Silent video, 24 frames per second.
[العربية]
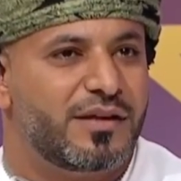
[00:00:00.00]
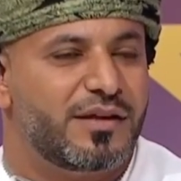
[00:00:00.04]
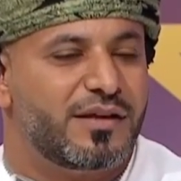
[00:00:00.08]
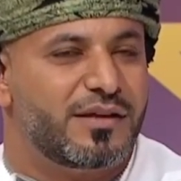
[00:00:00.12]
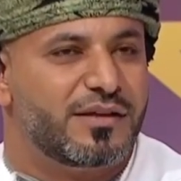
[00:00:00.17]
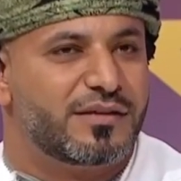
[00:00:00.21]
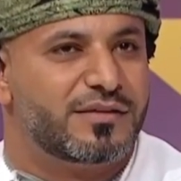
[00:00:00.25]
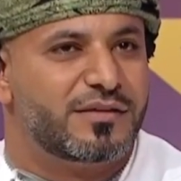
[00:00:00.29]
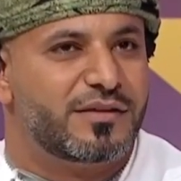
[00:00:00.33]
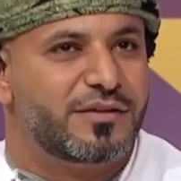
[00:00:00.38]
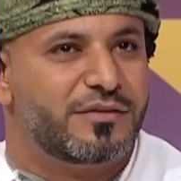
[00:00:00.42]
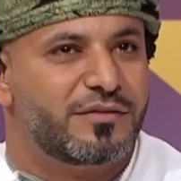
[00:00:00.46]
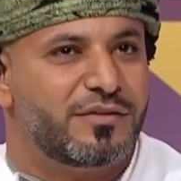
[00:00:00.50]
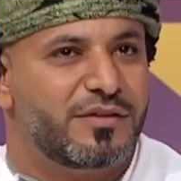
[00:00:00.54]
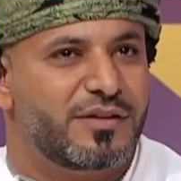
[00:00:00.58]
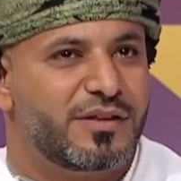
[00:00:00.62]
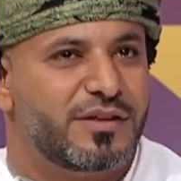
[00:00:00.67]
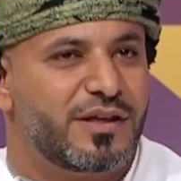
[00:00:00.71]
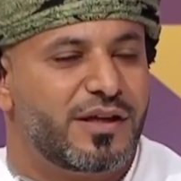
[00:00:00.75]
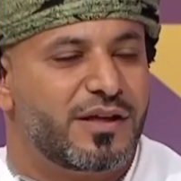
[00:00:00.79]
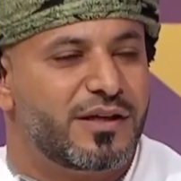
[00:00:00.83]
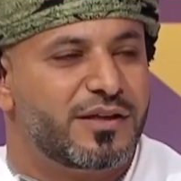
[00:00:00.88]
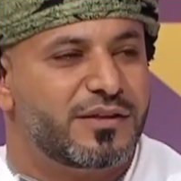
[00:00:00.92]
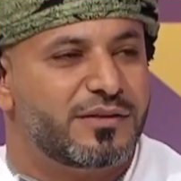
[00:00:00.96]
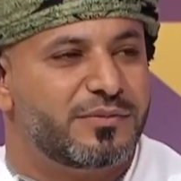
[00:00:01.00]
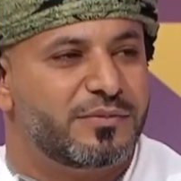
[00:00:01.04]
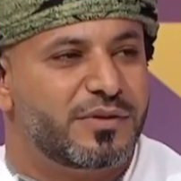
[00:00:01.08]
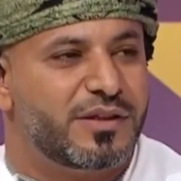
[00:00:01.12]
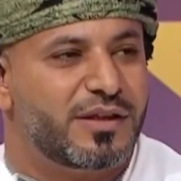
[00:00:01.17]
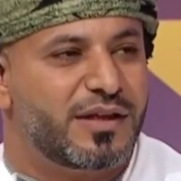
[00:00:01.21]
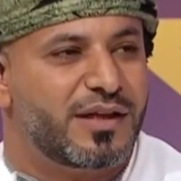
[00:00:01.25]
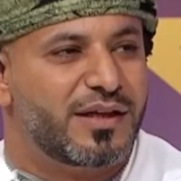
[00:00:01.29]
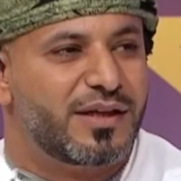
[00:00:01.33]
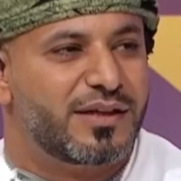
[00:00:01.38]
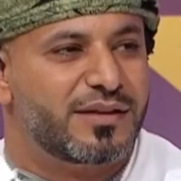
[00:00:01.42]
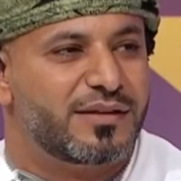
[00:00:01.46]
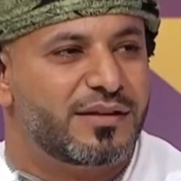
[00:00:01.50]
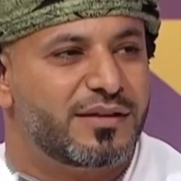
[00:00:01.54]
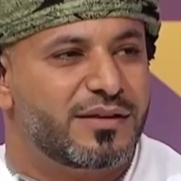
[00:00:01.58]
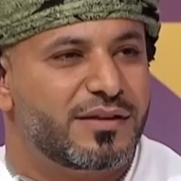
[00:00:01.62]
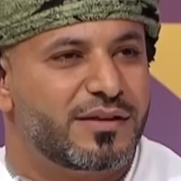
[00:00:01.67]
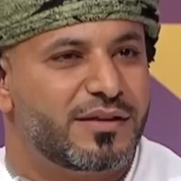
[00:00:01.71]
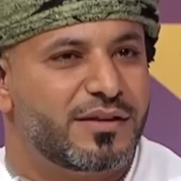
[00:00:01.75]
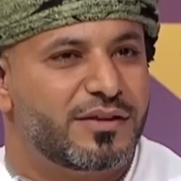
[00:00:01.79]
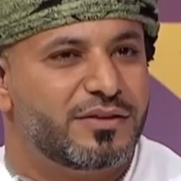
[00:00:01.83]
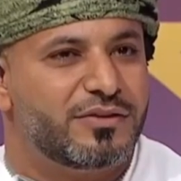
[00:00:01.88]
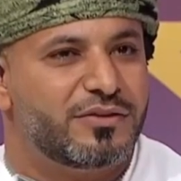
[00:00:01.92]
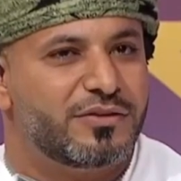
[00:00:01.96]
الطفل اللي يعاني من
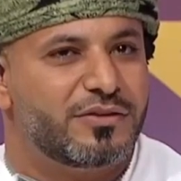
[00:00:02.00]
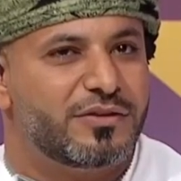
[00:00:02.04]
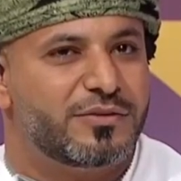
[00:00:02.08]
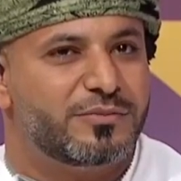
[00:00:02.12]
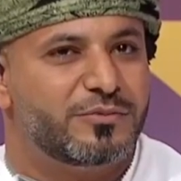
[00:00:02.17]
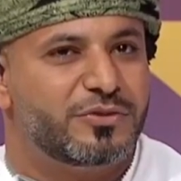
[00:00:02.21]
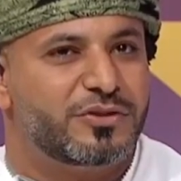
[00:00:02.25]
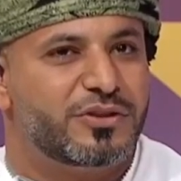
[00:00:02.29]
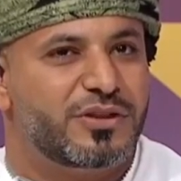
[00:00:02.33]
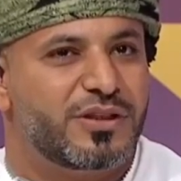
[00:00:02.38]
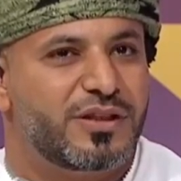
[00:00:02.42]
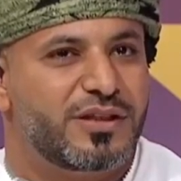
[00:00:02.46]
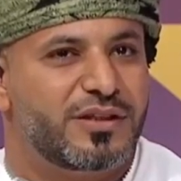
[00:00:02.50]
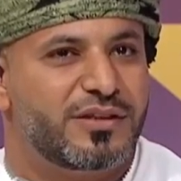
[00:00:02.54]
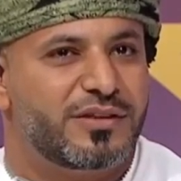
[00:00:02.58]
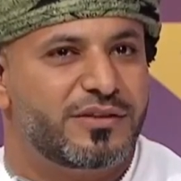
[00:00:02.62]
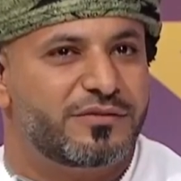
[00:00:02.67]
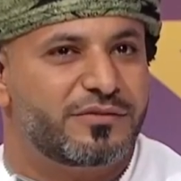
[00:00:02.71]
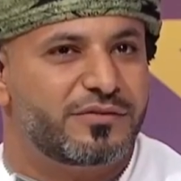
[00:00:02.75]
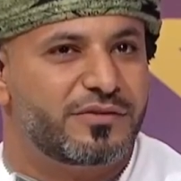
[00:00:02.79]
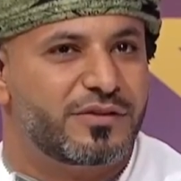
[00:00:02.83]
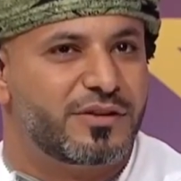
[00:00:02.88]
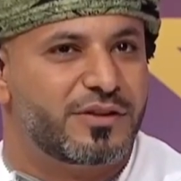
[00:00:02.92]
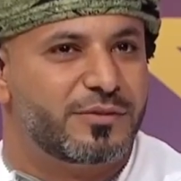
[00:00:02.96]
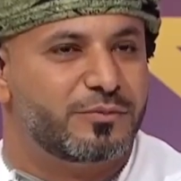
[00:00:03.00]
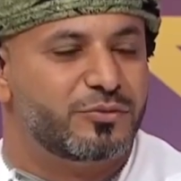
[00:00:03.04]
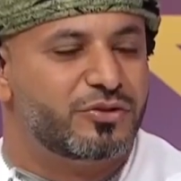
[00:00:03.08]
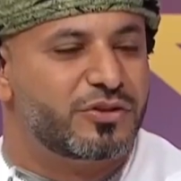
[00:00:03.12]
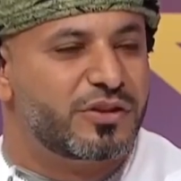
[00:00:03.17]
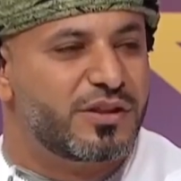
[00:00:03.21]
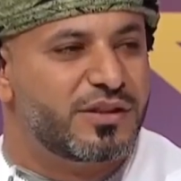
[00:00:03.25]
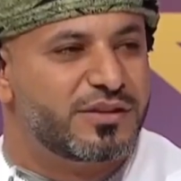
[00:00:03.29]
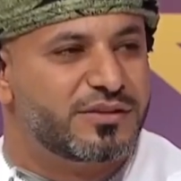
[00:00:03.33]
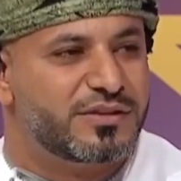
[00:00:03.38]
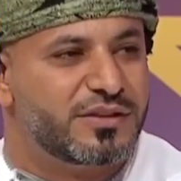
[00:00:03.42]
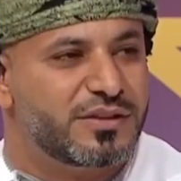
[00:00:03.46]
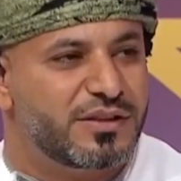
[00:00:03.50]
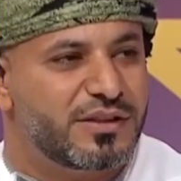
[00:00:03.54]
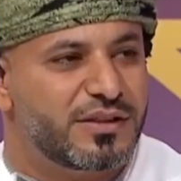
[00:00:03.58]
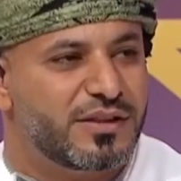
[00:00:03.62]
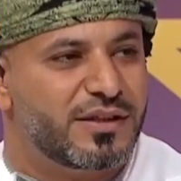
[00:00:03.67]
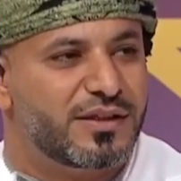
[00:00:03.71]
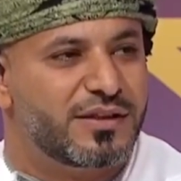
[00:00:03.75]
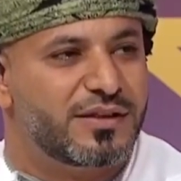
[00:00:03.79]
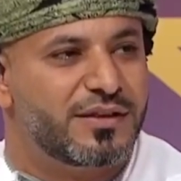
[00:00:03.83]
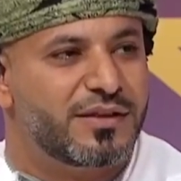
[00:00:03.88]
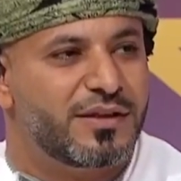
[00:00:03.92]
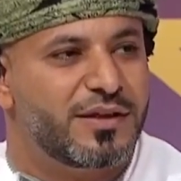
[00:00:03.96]
هذه عنده مشكلة في مشكلة
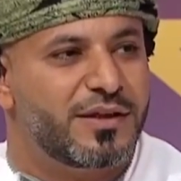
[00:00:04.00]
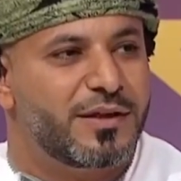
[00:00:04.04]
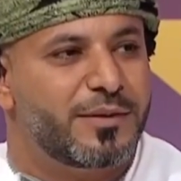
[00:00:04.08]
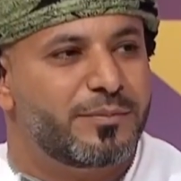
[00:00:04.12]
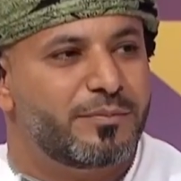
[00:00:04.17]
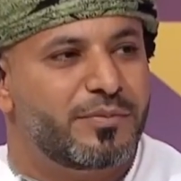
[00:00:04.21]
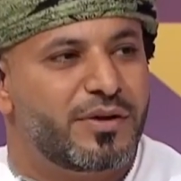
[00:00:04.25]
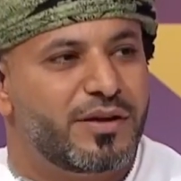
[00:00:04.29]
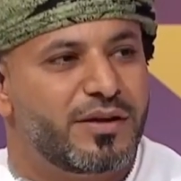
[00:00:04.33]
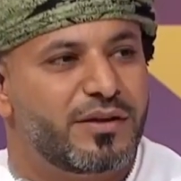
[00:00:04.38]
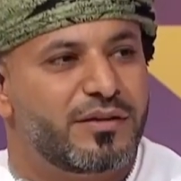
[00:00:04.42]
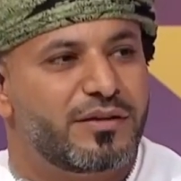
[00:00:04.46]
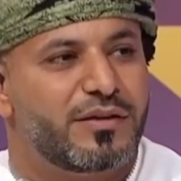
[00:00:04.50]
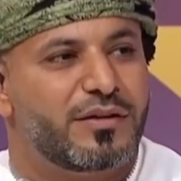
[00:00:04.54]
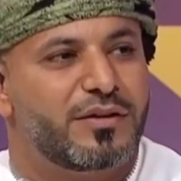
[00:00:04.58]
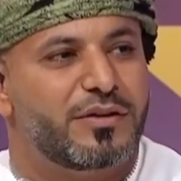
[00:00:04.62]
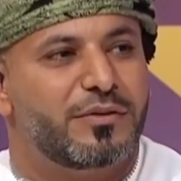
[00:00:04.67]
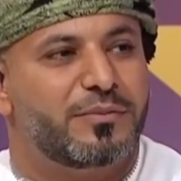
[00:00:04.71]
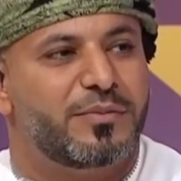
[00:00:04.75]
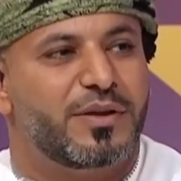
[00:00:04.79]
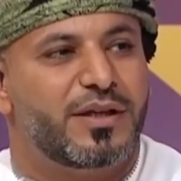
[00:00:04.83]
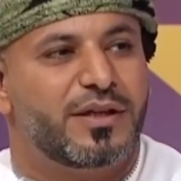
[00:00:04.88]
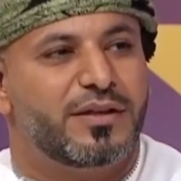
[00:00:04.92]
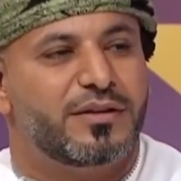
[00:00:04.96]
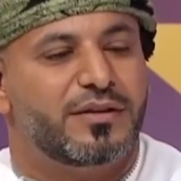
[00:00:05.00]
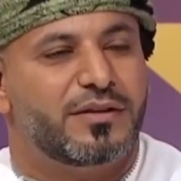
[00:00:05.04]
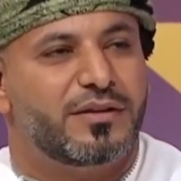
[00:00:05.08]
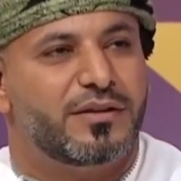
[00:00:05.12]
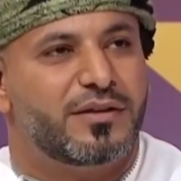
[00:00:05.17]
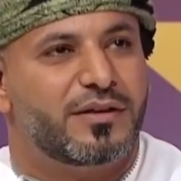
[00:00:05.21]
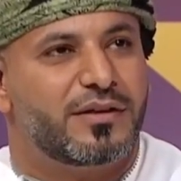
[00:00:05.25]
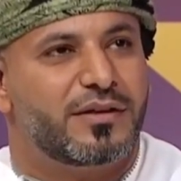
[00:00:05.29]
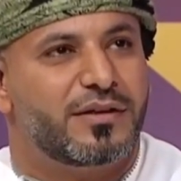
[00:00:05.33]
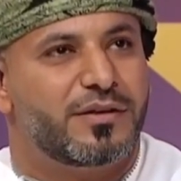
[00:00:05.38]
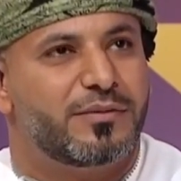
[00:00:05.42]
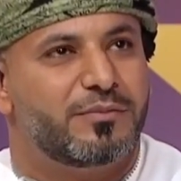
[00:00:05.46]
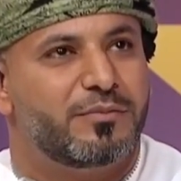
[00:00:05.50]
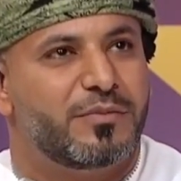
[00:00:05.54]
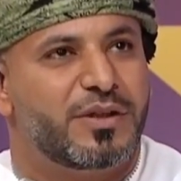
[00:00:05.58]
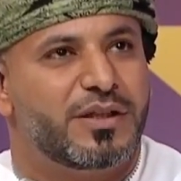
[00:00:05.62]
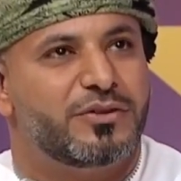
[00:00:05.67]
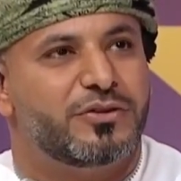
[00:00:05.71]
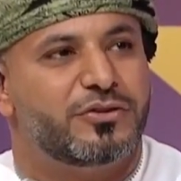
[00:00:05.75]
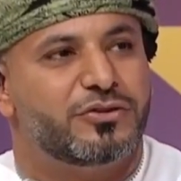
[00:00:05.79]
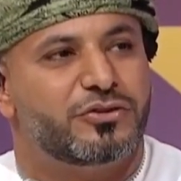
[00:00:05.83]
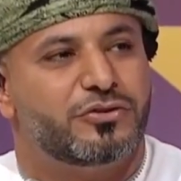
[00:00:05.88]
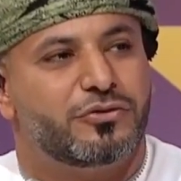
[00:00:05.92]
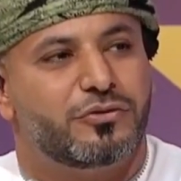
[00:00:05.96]
جينية نعم بحيث انه ما عنده ما
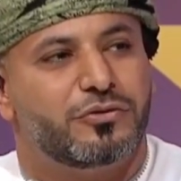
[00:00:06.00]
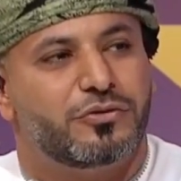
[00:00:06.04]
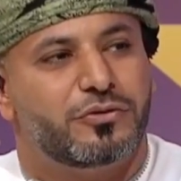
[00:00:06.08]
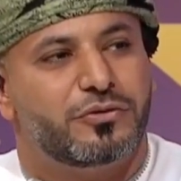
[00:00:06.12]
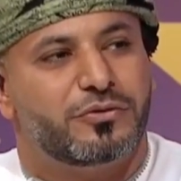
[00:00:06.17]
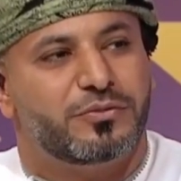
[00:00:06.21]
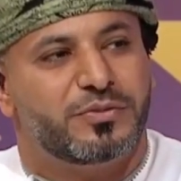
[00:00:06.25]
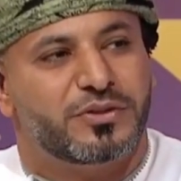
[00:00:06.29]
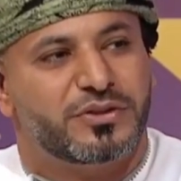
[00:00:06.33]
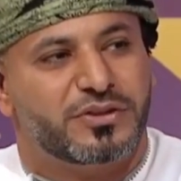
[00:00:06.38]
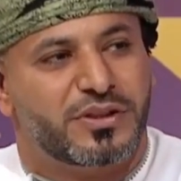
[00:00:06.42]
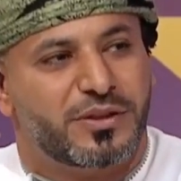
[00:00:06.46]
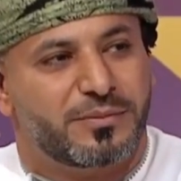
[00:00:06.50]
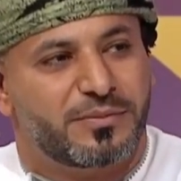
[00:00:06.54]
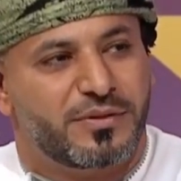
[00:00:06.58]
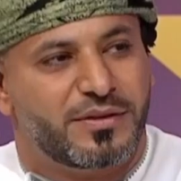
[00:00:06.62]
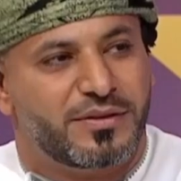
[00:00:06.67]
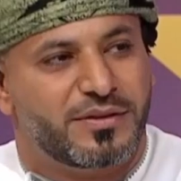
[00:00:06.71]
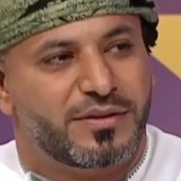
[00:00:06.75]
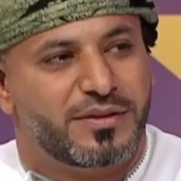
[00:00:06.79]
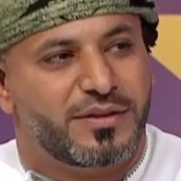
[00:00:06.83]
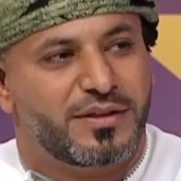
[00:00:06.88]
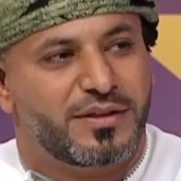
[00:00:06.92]
عنده شعور بالشبع